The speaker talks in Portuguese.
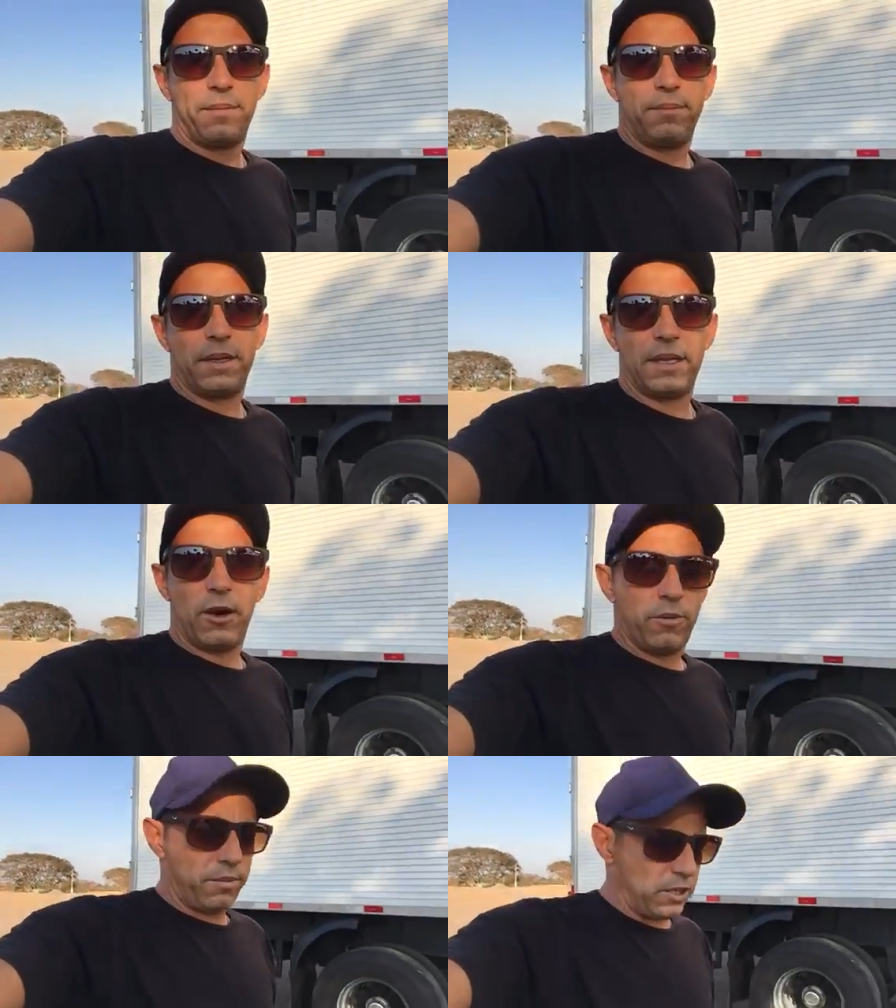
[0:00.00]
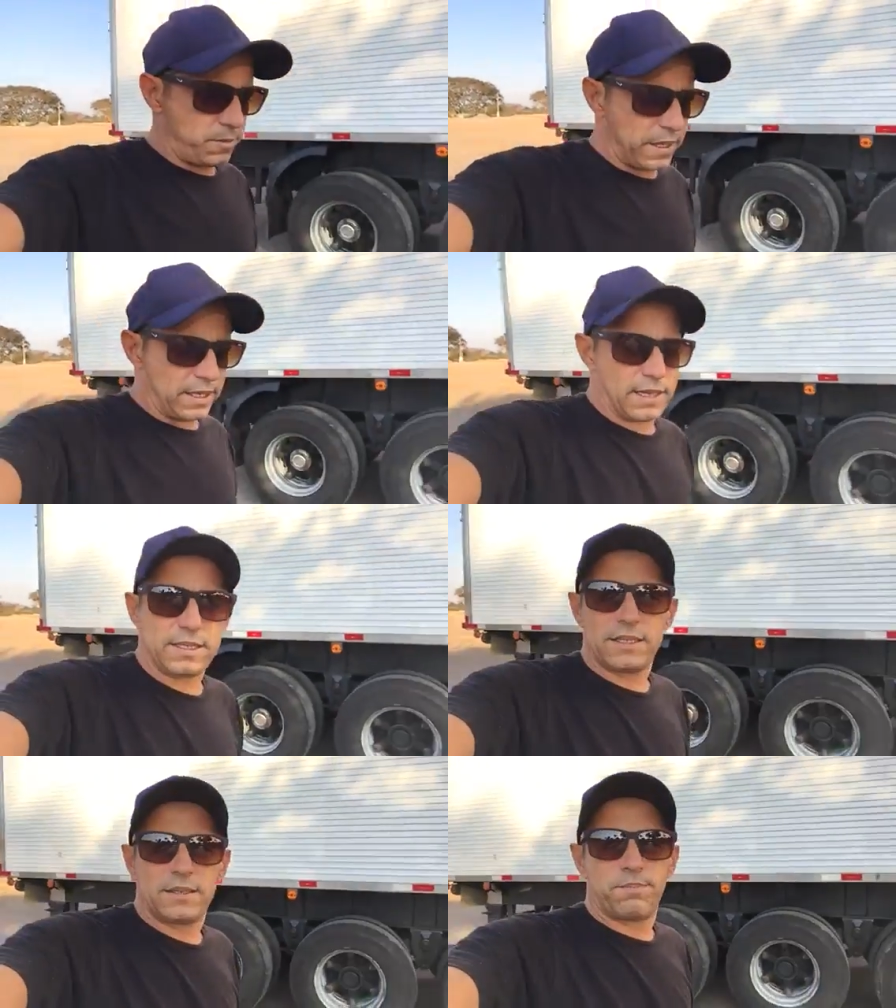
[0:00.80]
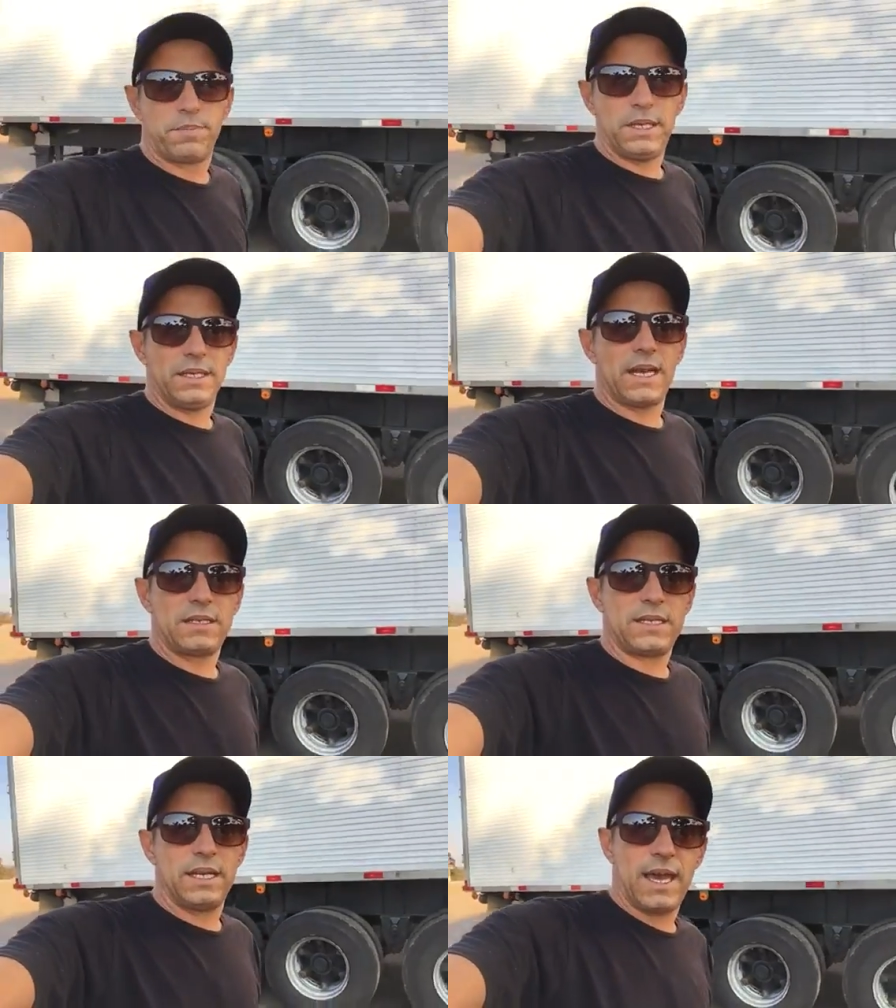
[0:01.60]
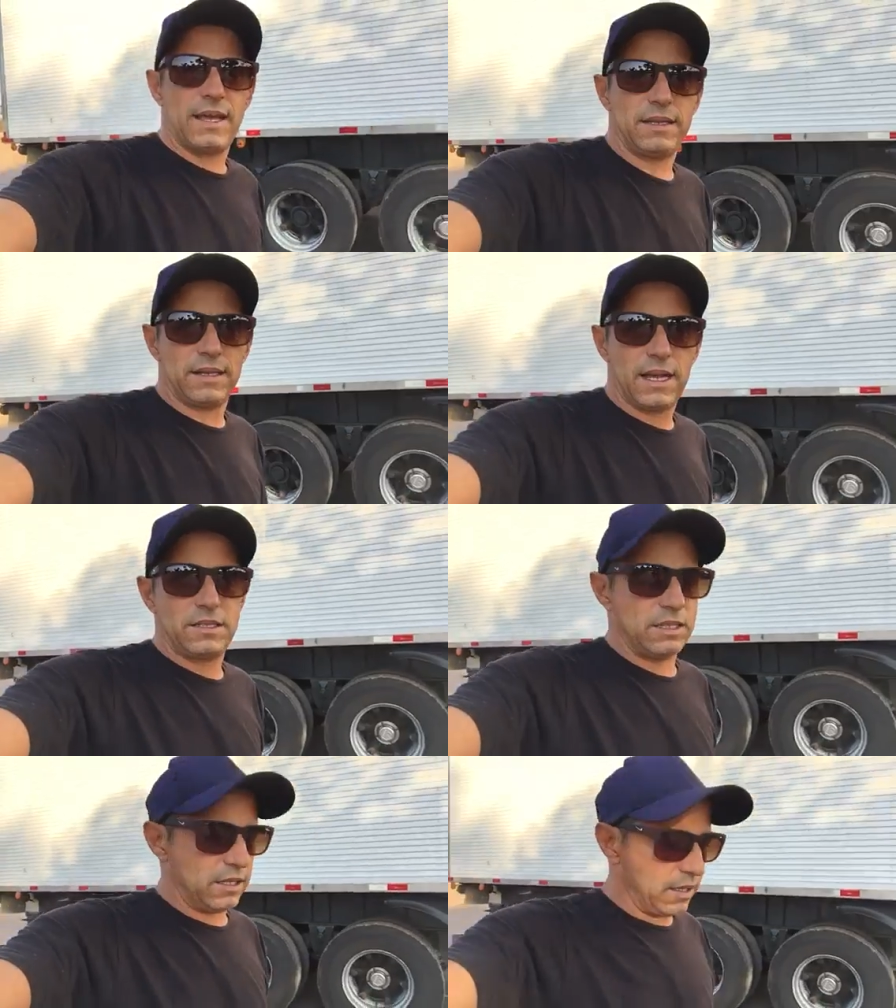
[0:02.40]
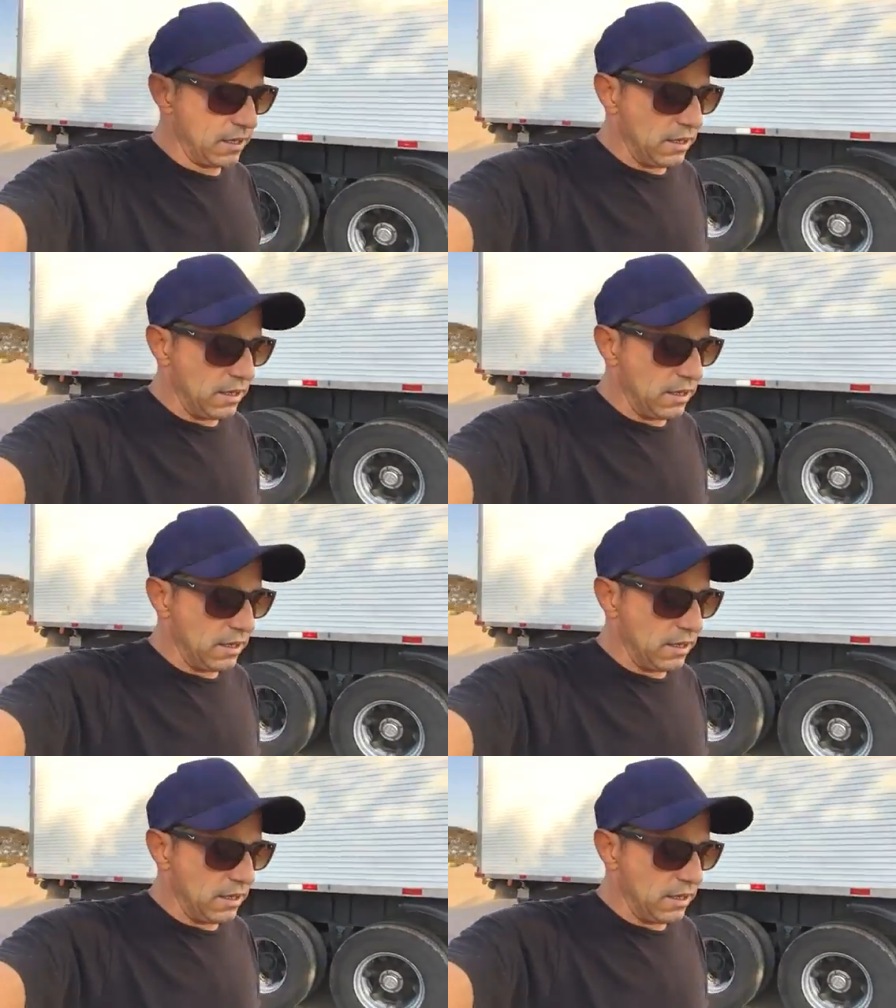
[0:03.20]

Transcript: Mandar um beijo pra Irac... Iraciele lá de...